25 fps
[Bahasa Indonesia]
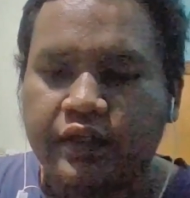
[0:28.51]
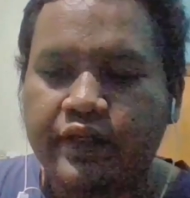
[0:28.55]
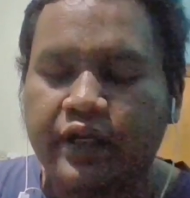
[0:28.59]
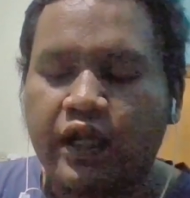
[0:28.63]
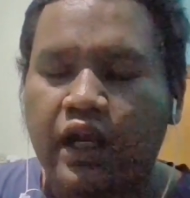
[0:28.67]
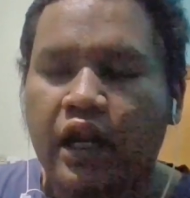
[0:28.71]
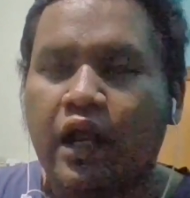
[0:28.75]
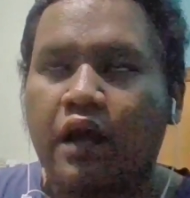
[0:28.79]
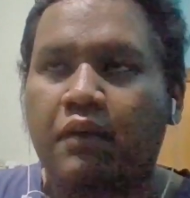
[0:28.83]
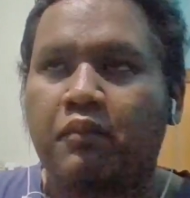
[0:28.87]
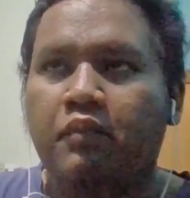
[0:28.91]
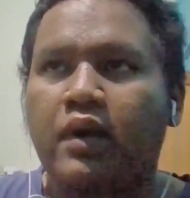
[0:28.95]

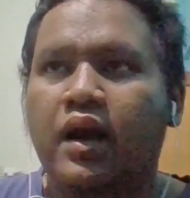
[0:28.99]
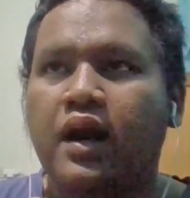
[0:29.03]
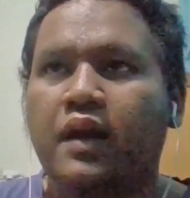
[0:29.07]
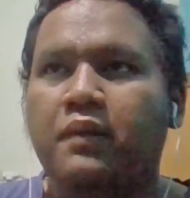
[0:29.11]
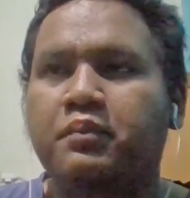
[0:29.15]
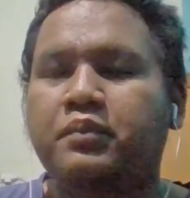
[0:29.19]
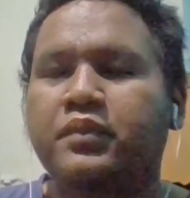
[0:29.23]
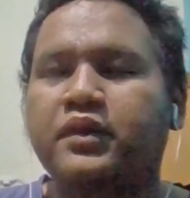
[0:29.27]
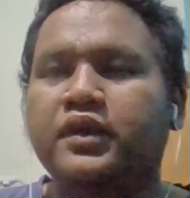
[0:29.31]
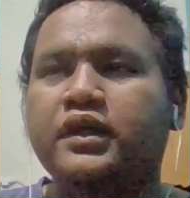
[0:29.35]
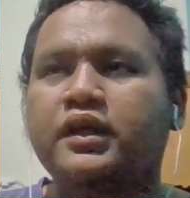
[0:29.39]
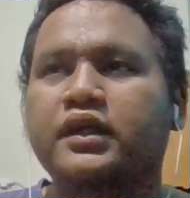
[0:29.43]
dalam
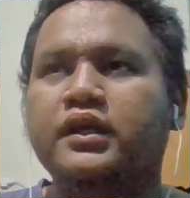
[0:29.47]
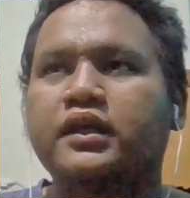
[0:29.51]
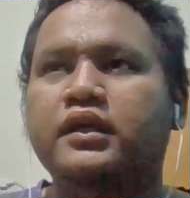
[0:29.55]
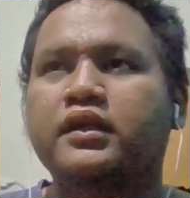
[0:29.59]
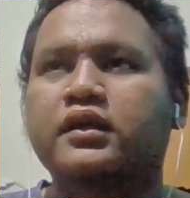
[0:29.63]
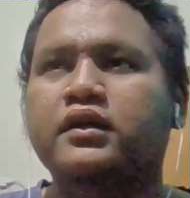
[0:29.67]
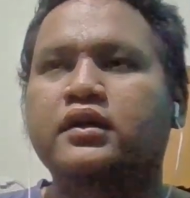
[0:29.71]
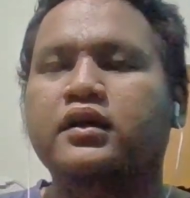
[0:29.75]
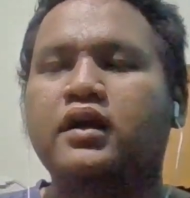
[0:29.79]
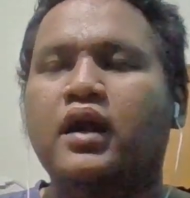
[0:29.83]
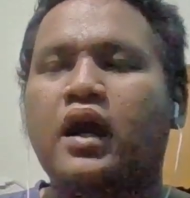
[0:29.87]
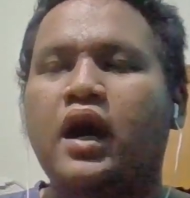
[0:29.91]
api
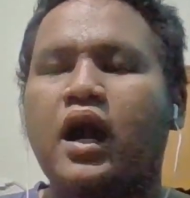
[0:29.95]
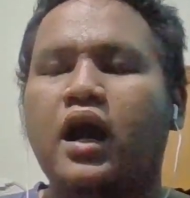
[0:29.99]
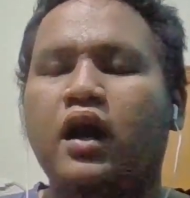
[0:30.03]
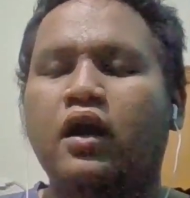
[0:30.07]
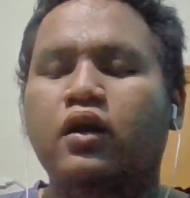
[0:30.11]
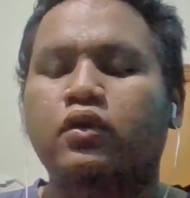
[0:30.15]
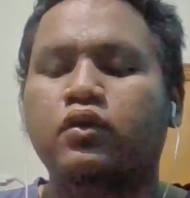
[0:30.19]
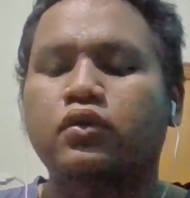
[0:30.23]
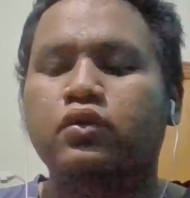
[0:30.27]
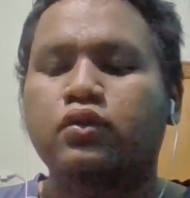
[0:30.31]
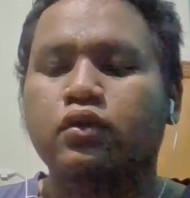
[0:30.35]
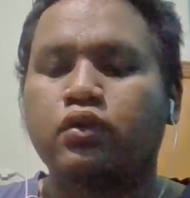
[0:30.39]

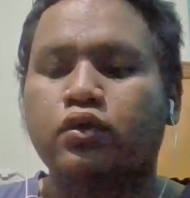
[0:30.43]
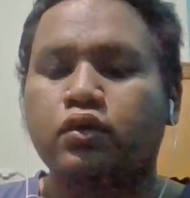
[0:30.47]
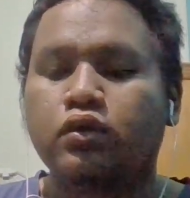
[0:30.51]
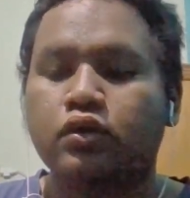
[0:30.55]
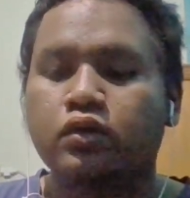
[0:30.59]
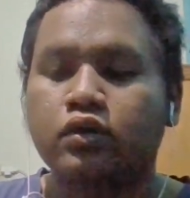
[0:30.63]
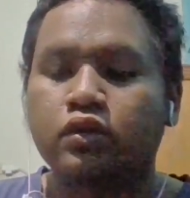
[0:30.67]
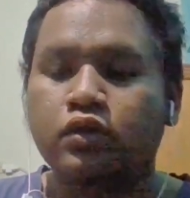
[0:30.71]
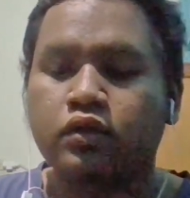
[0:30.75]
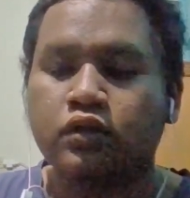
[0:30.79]
anggur